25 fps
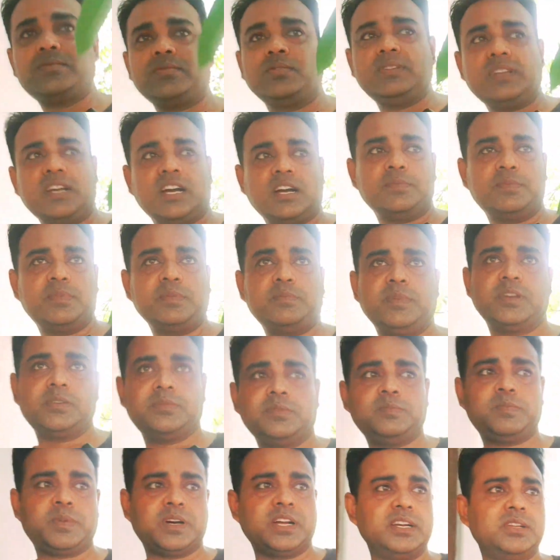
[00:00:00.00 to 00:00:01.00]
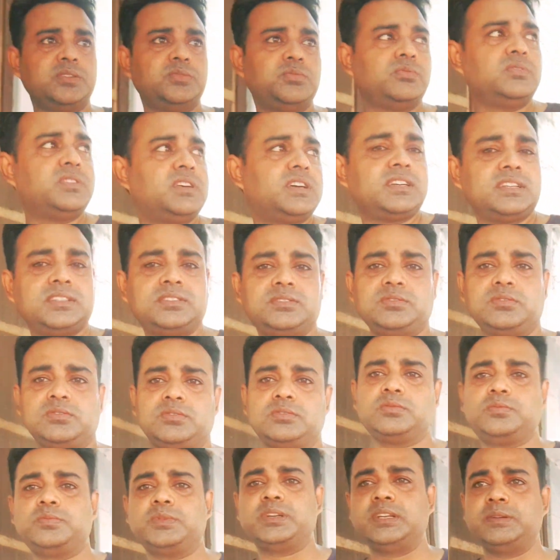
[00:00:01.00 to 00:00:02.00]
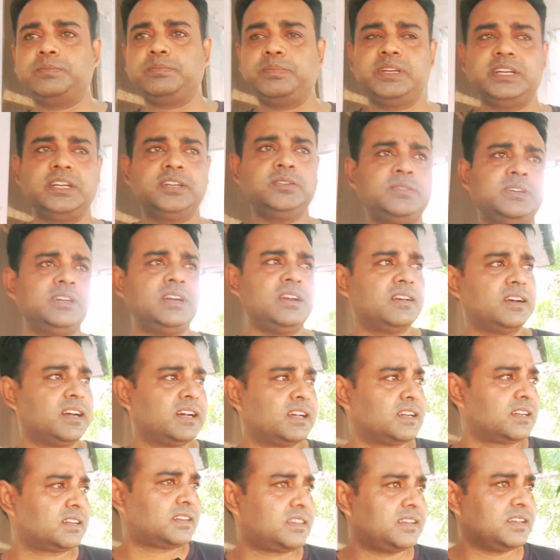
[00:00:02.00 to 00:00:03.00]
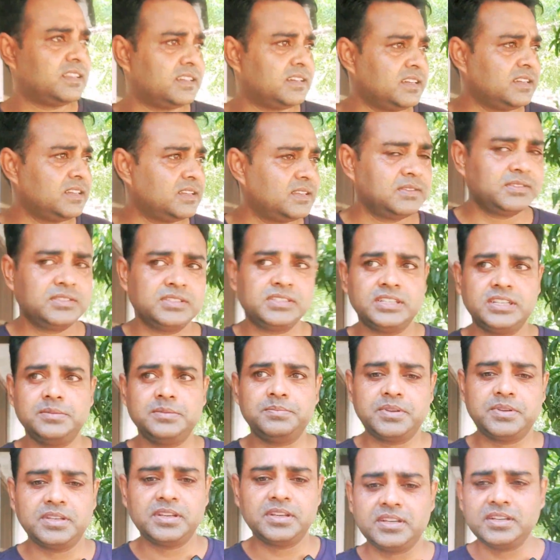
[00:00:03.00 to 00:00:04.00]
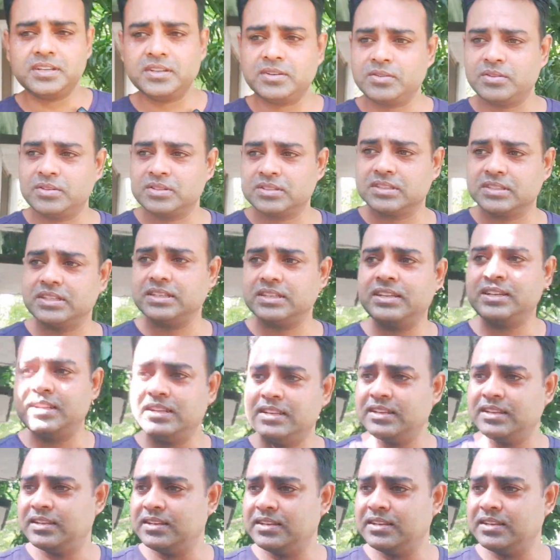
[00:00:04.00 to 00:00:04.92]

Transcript: तो यहाँ पे मैं अभी पानी दूंगा जो मैंने पेड़ वेड़ लगा रखे हैं ना सेब के और इसके